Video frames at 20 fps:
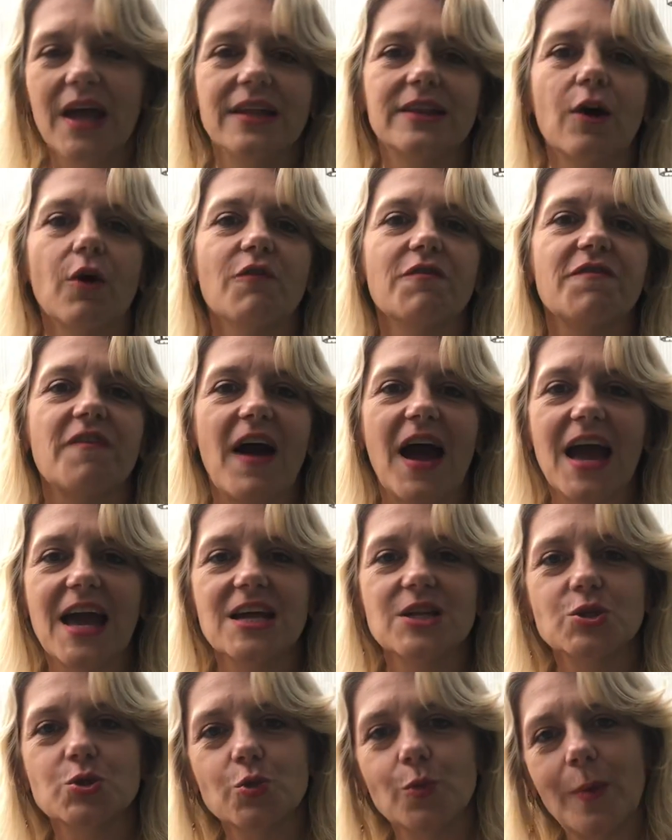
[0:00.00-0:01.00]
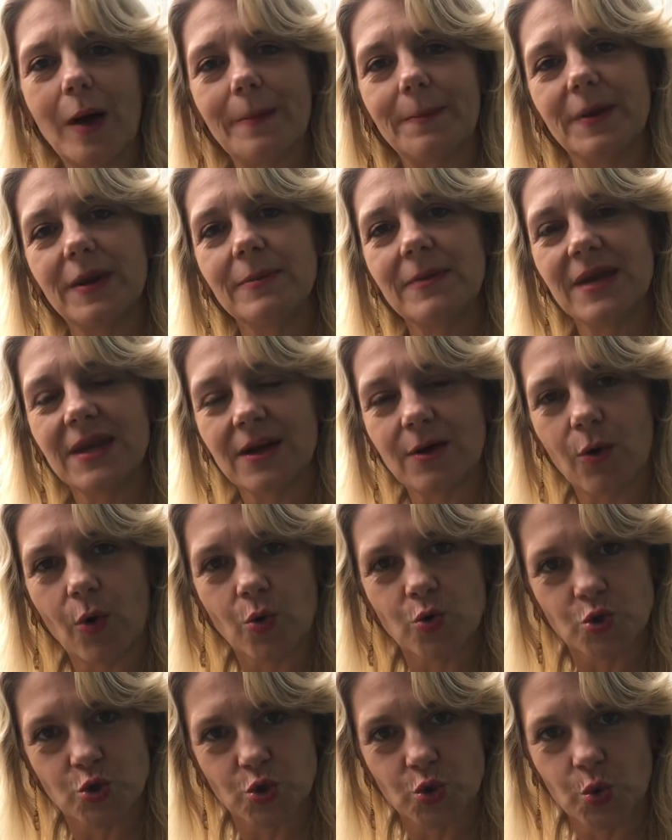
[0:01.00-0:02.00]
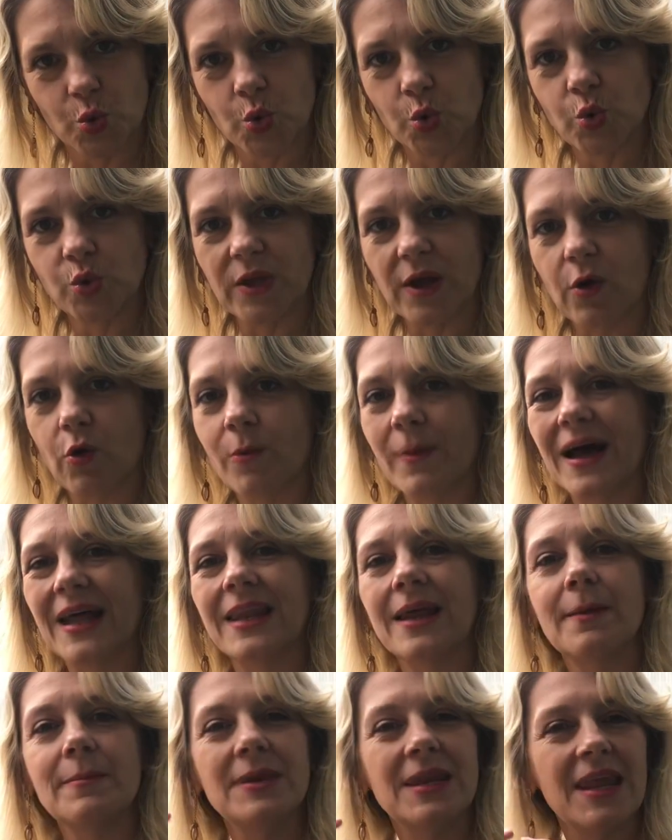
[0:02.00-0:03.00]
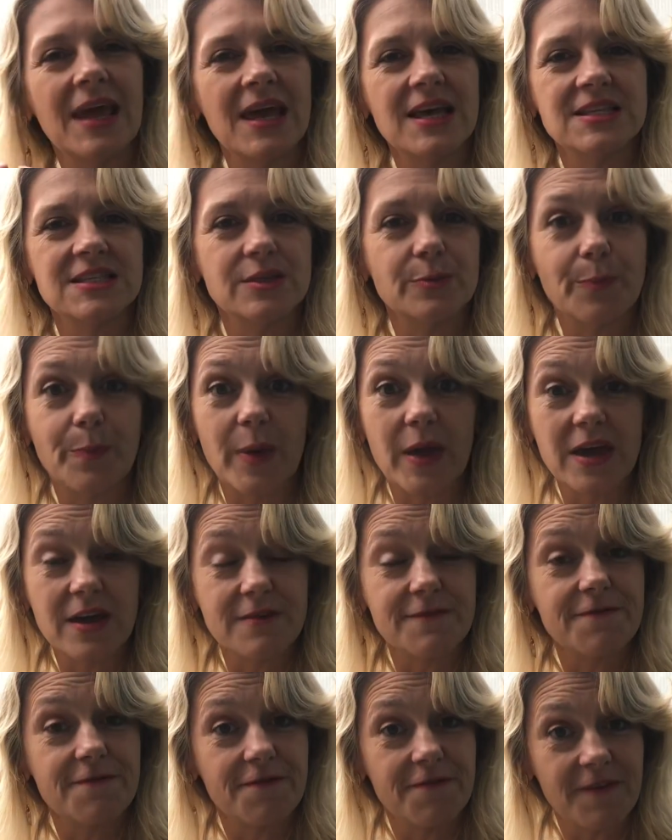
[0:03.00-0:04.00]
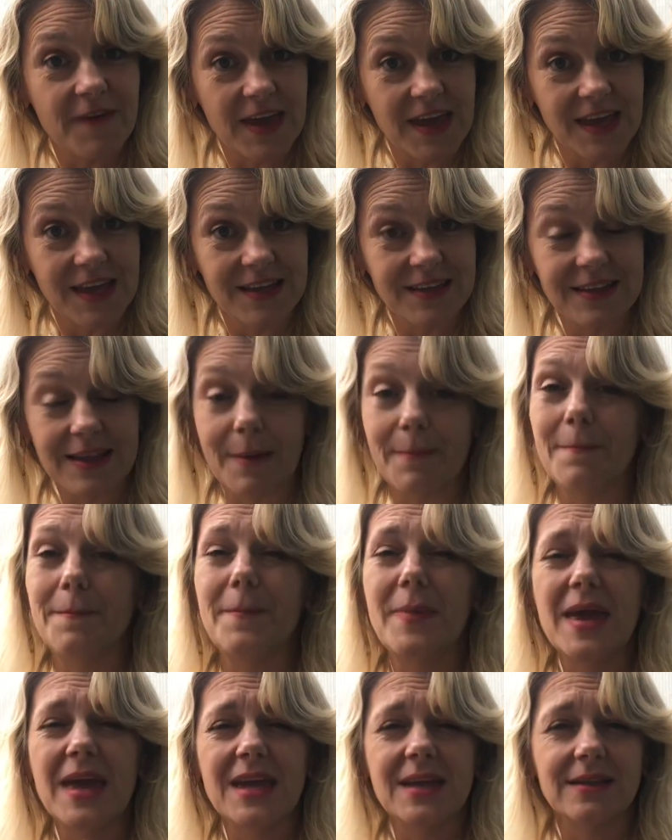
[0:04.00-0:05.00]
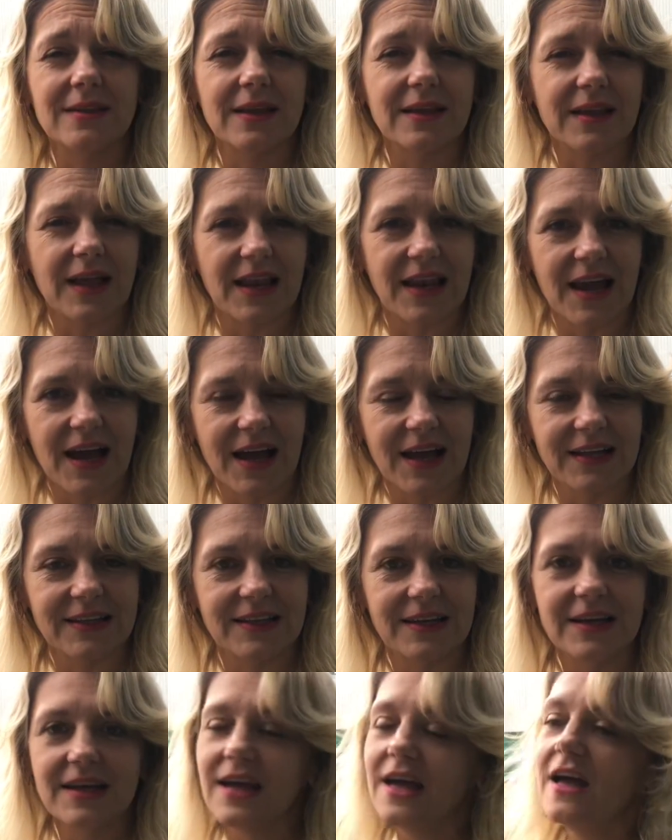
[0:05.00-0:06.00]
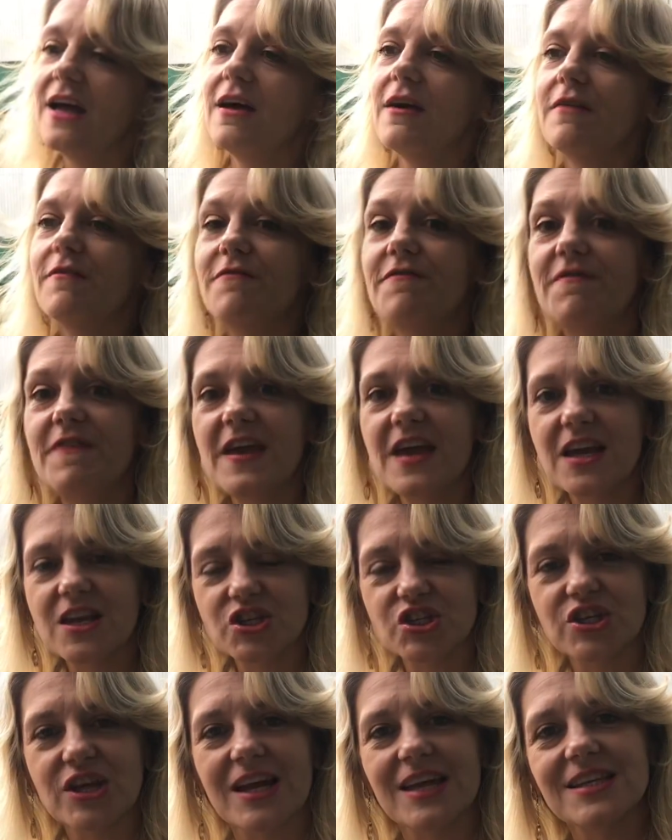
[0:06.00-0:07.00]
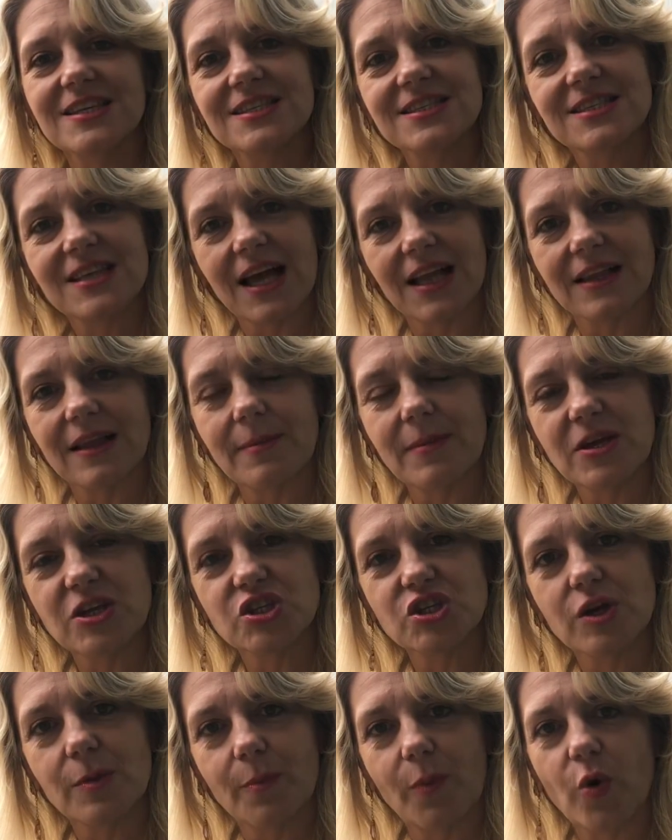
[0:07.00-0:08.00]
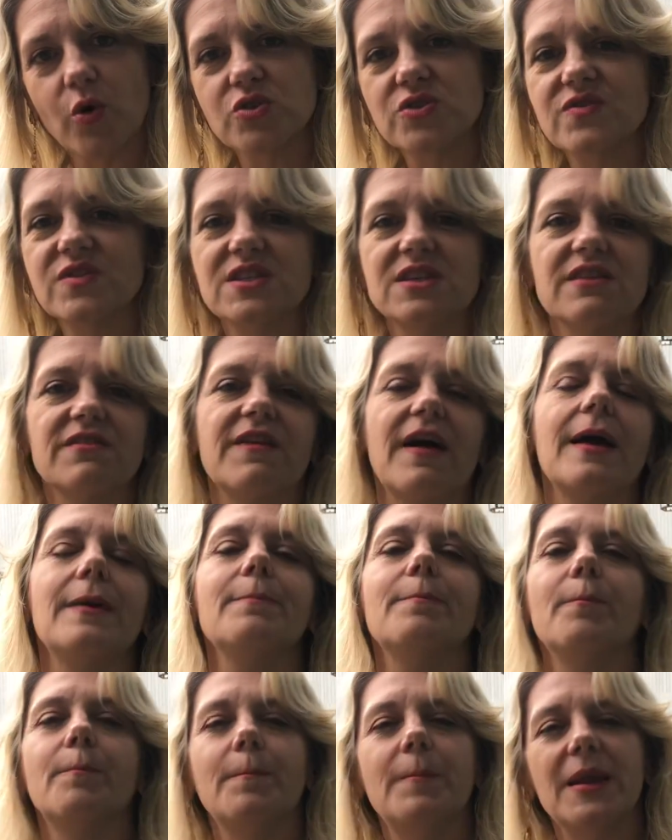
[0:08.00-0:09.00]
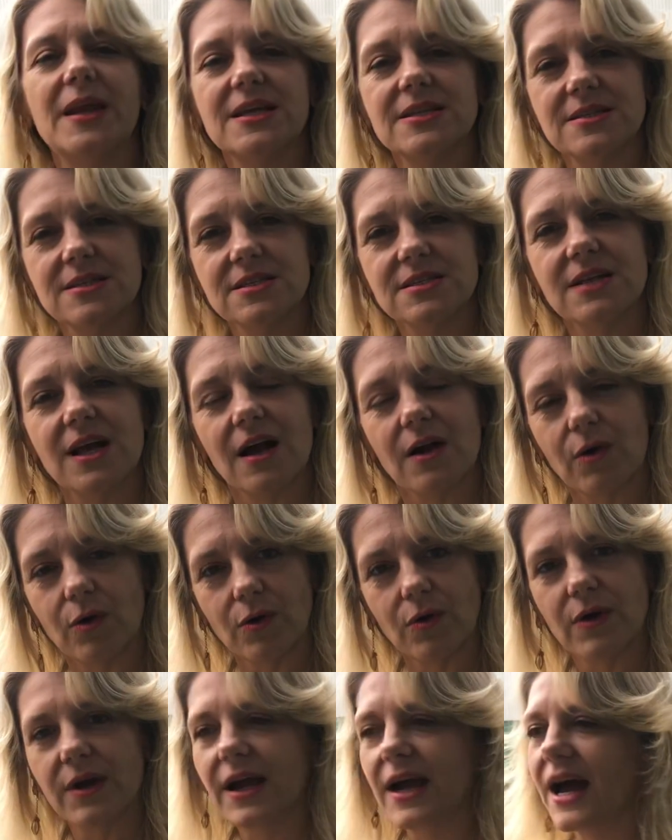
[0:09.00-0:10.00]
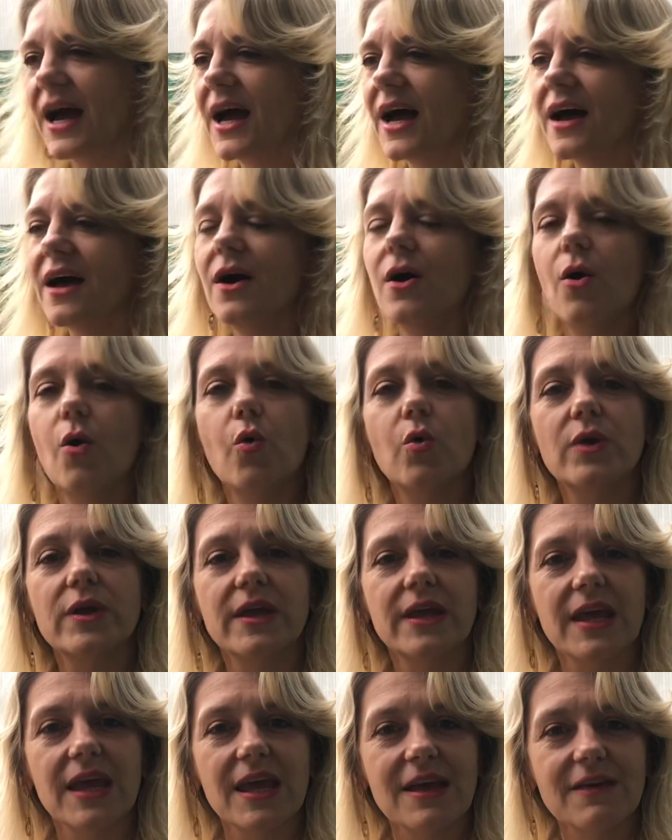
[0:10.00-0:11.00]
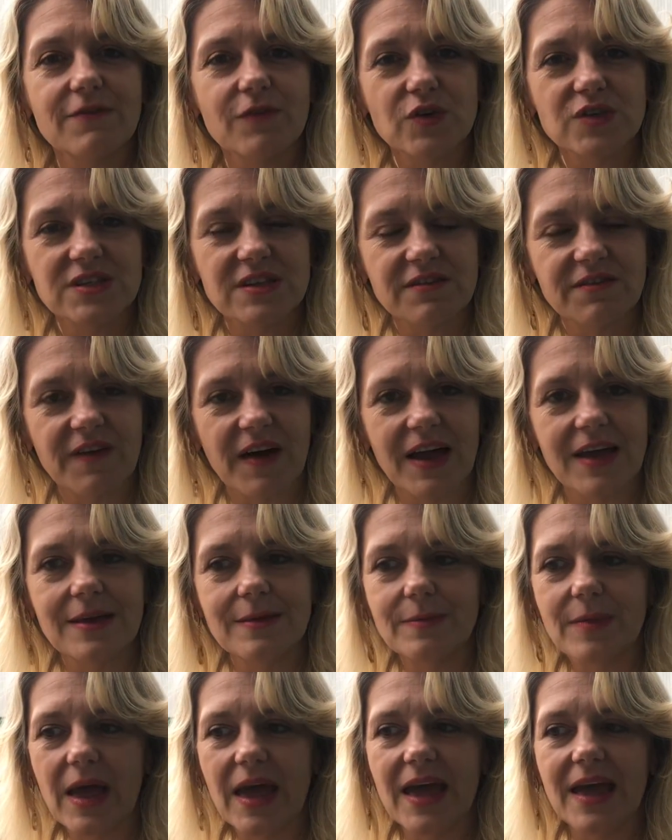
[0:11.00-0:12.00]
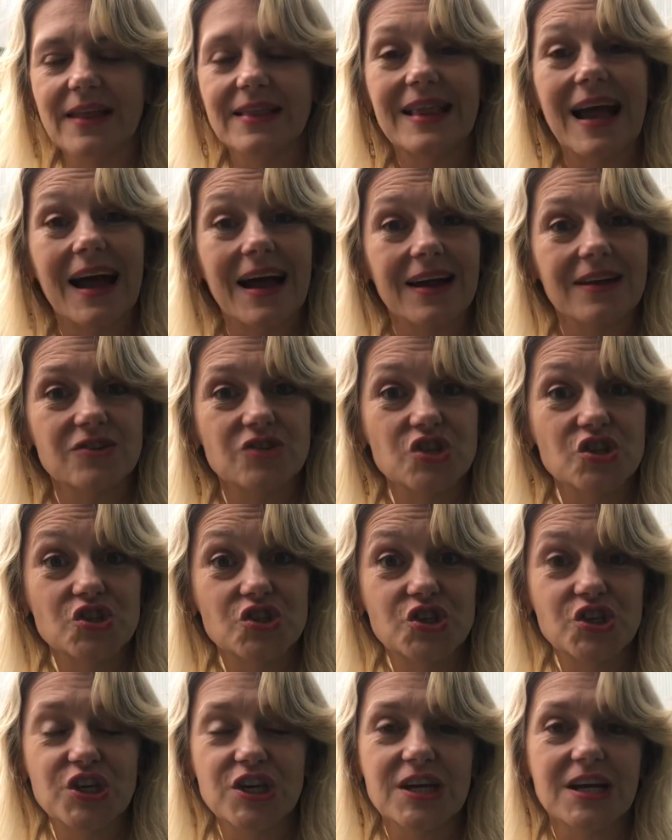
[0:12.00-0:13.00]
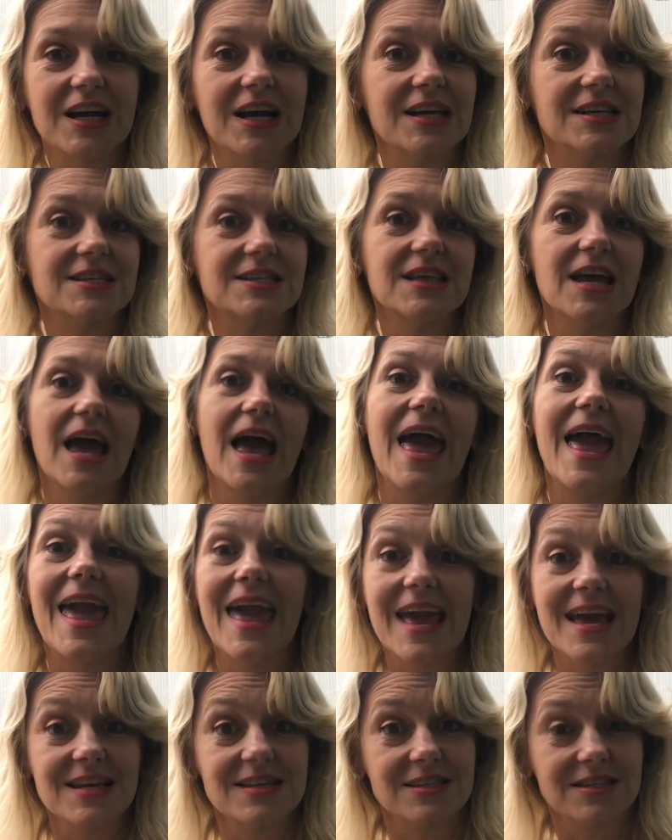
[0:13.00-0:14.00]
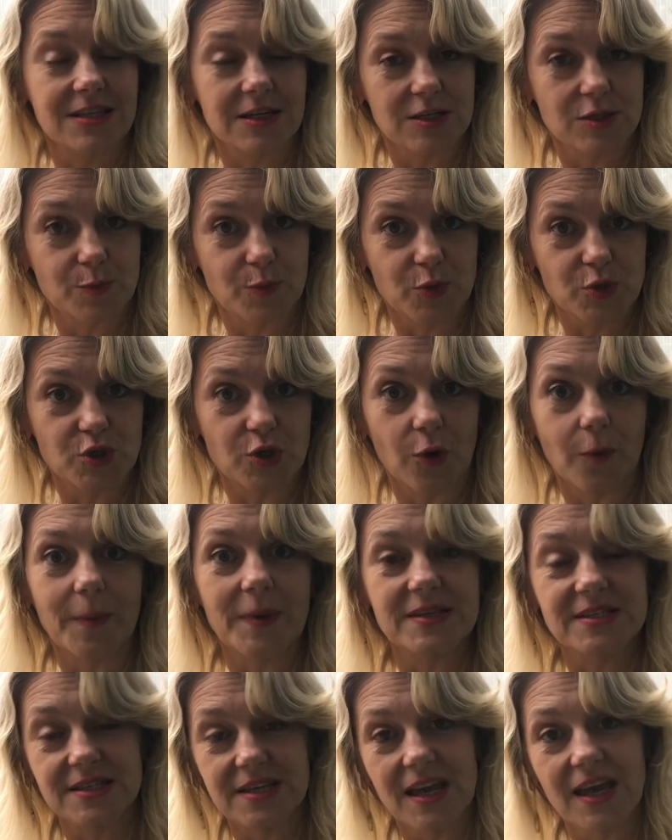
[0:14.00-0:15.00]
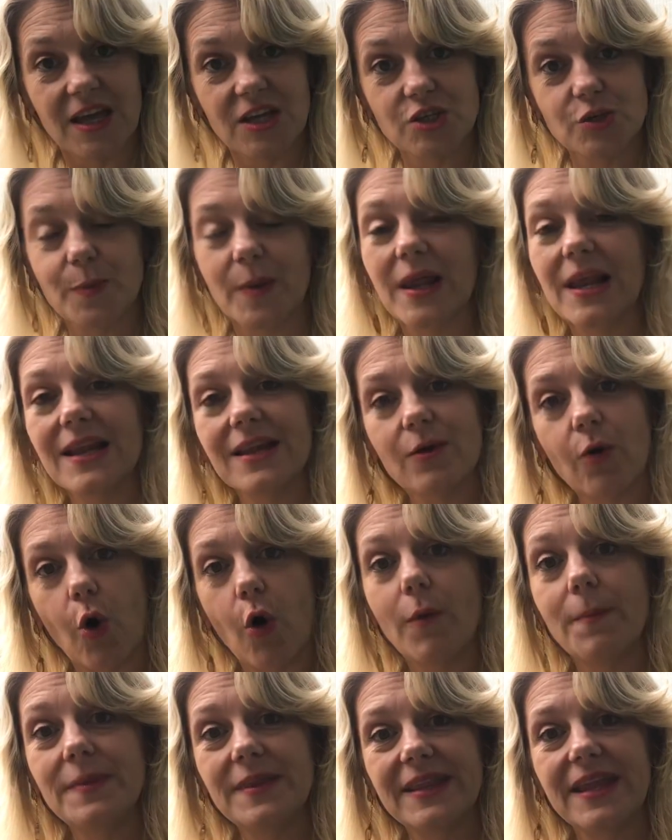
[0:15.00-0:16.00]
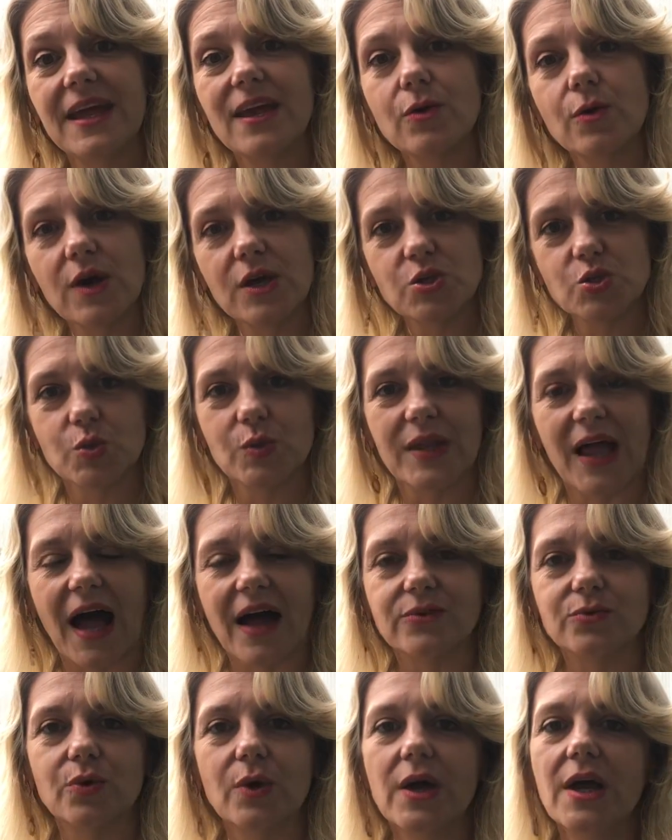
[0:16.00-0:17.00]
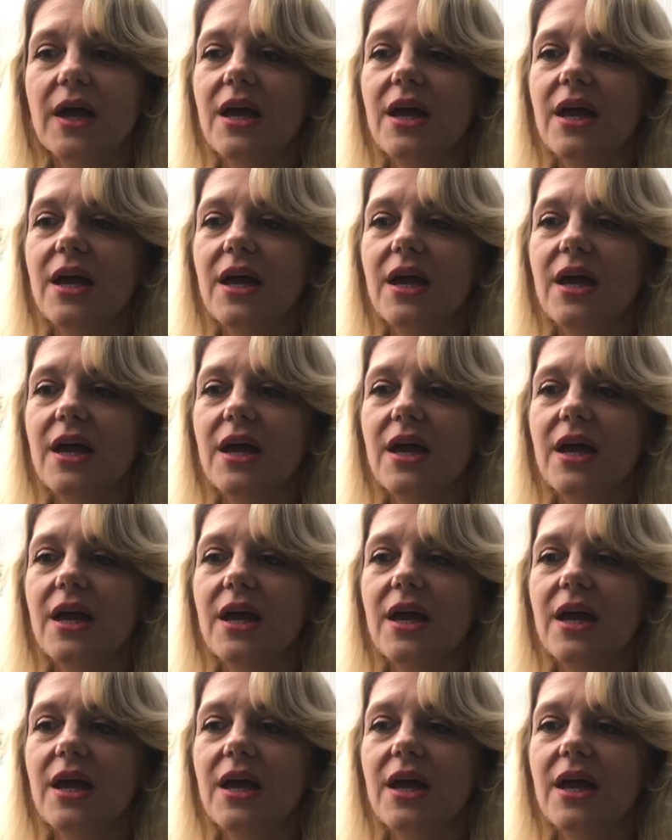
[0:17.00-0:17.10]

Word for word: Então faz uma primeira consulta com uma anamnese perfeita, bem detalhada, veja exatamente que pontos você vai precisar colocar, o que você vai é, dar de dicas extras para o seu paciente para ele obter o resultado.